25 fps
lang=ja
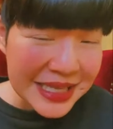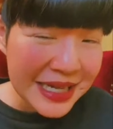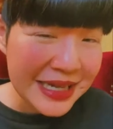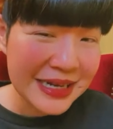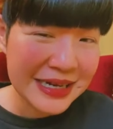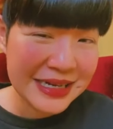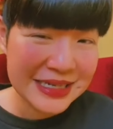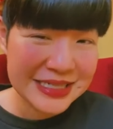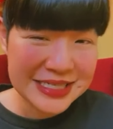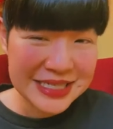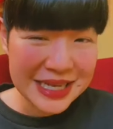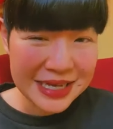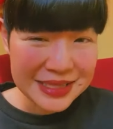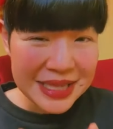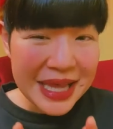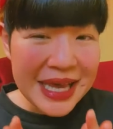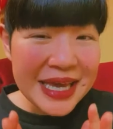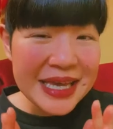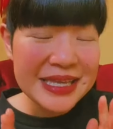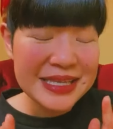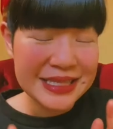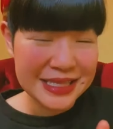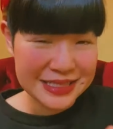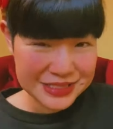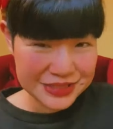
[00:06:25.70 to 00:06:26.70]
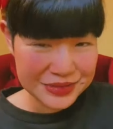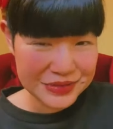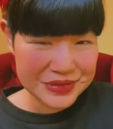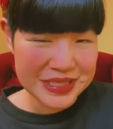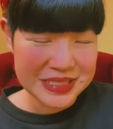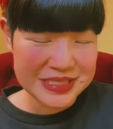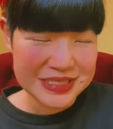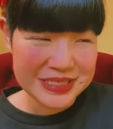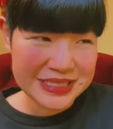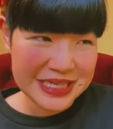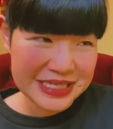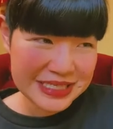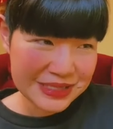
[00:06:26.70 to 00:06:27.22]
たからしかないんですよ、
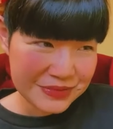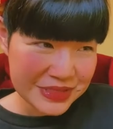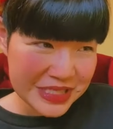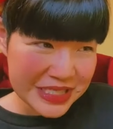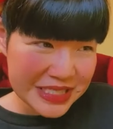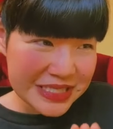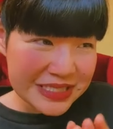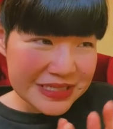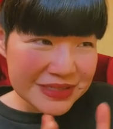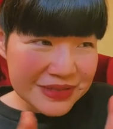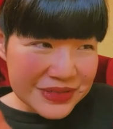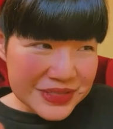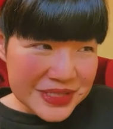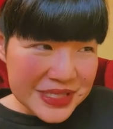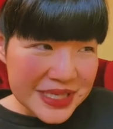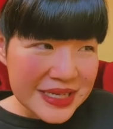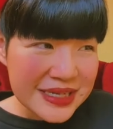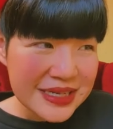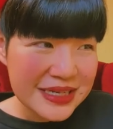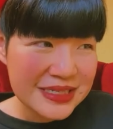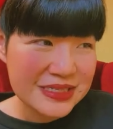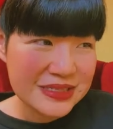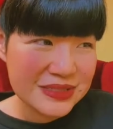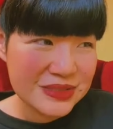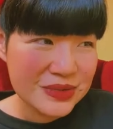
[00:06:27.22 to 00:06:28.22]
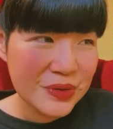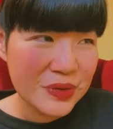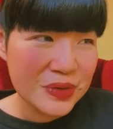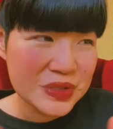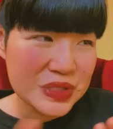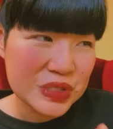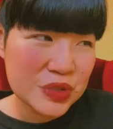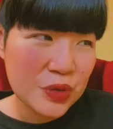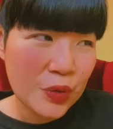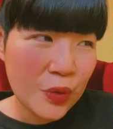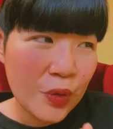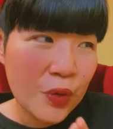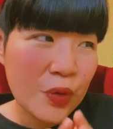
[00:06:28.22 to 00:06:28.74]
私。だって日常生活の
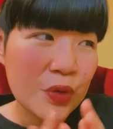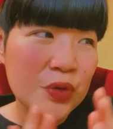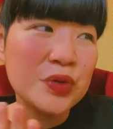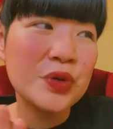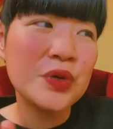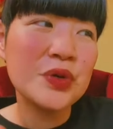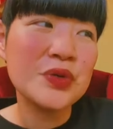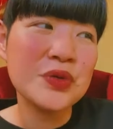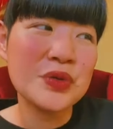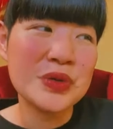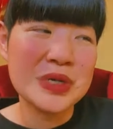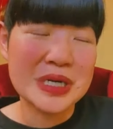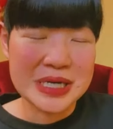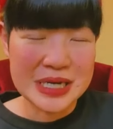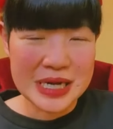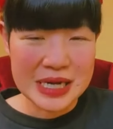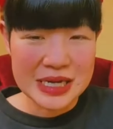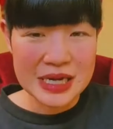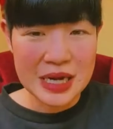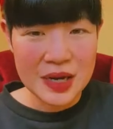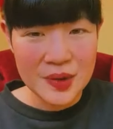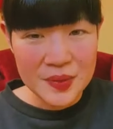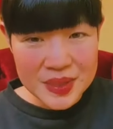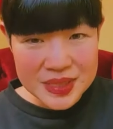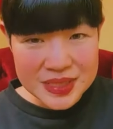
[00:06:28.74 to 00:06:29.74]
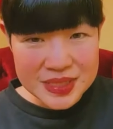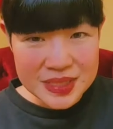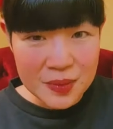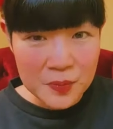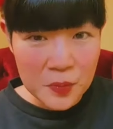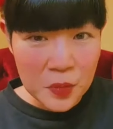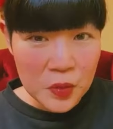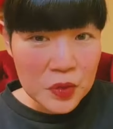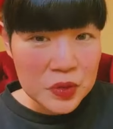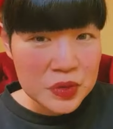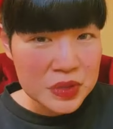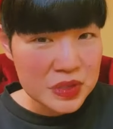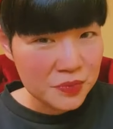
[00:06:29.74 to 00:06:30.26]
行動とかが変わった
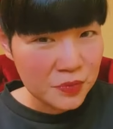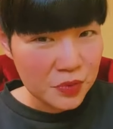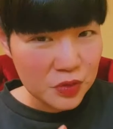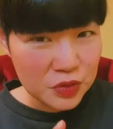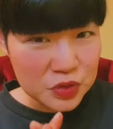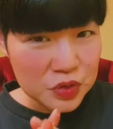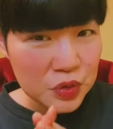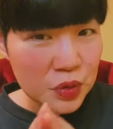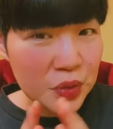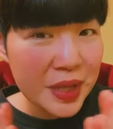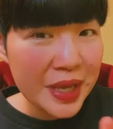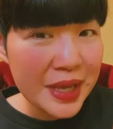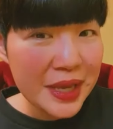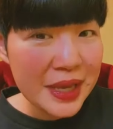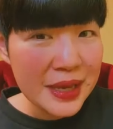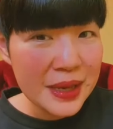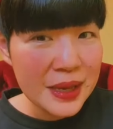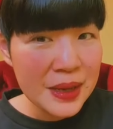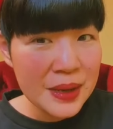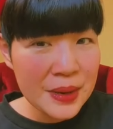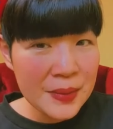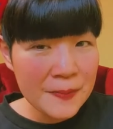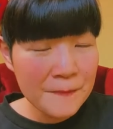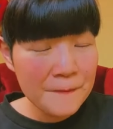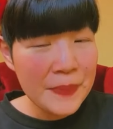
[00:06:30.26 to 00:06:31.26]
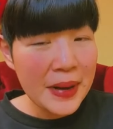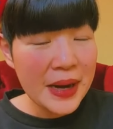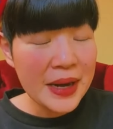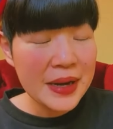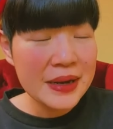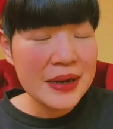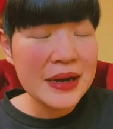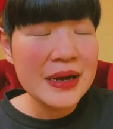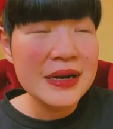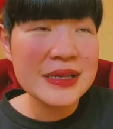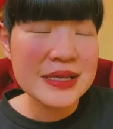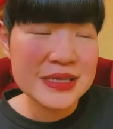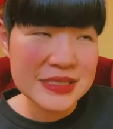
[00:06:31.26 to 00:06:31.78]
ものってもうそればっ
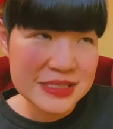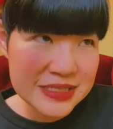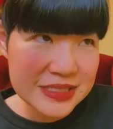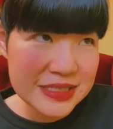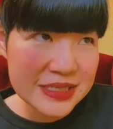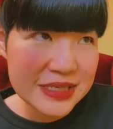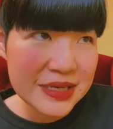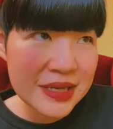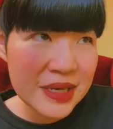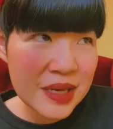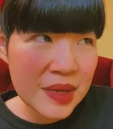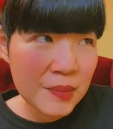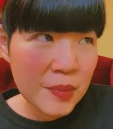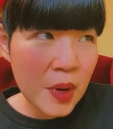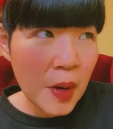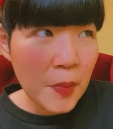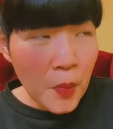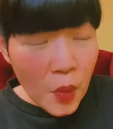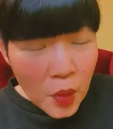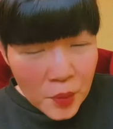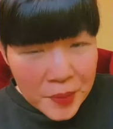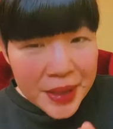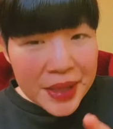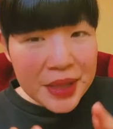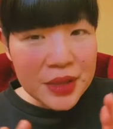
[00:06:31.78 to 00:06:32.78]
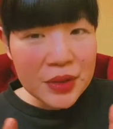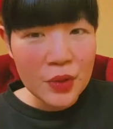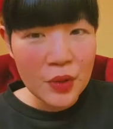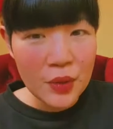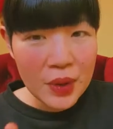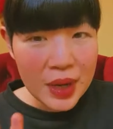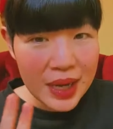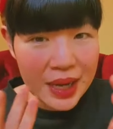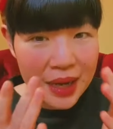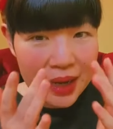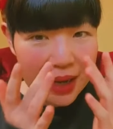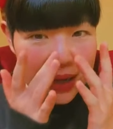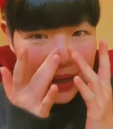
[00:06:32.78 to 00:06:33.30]
かりだし、まあ、モメット
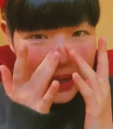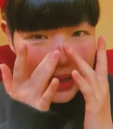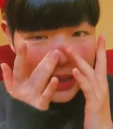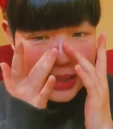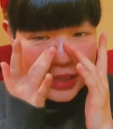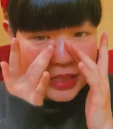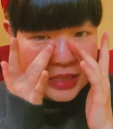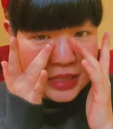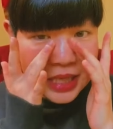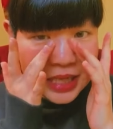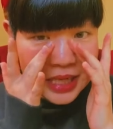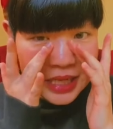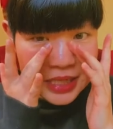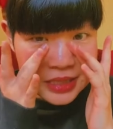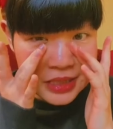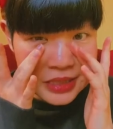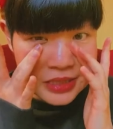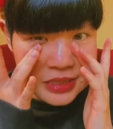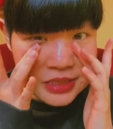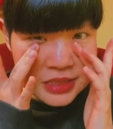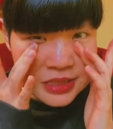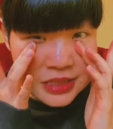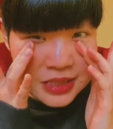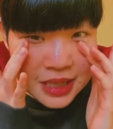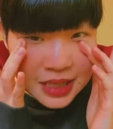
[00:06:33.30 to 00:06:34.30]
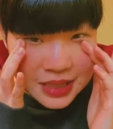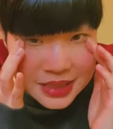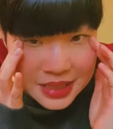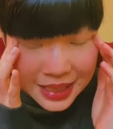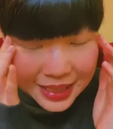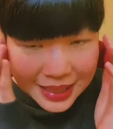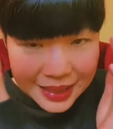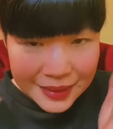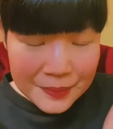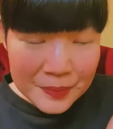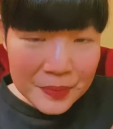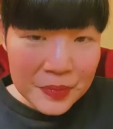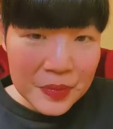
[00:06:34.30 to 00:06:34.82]
はさらに追加
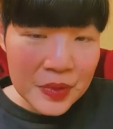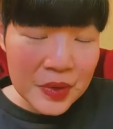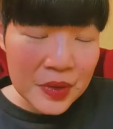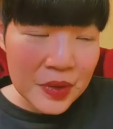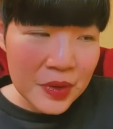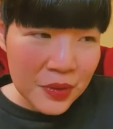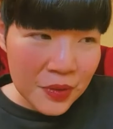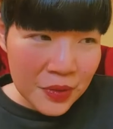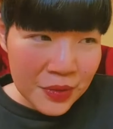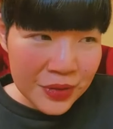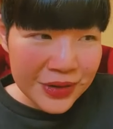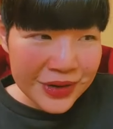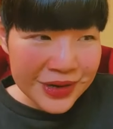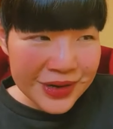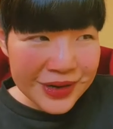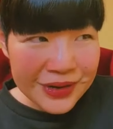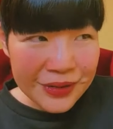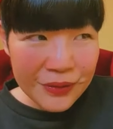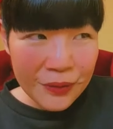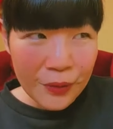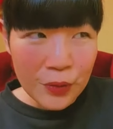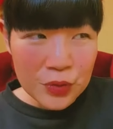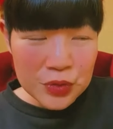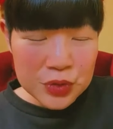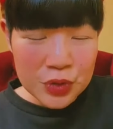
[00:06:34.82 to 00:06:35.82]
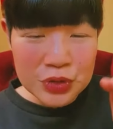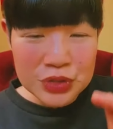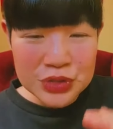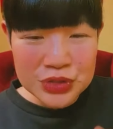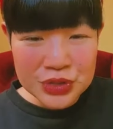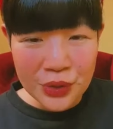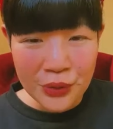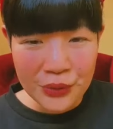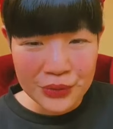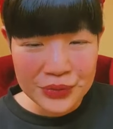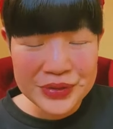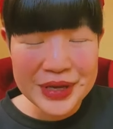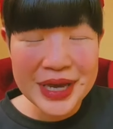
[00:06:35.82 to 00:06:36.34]
で踊る
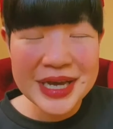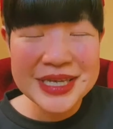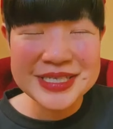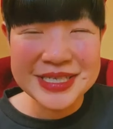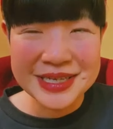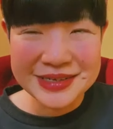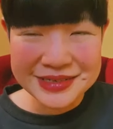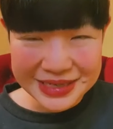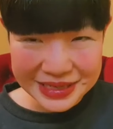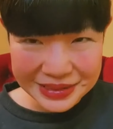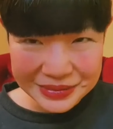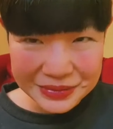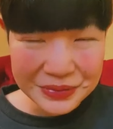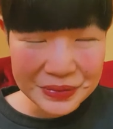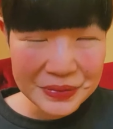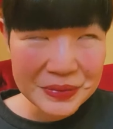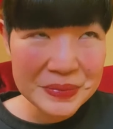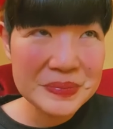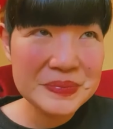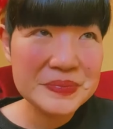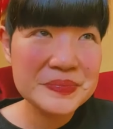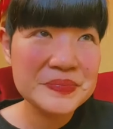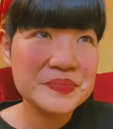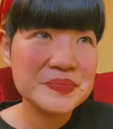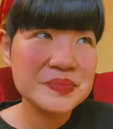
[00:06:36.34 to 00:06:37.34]
量を増やしてるけど、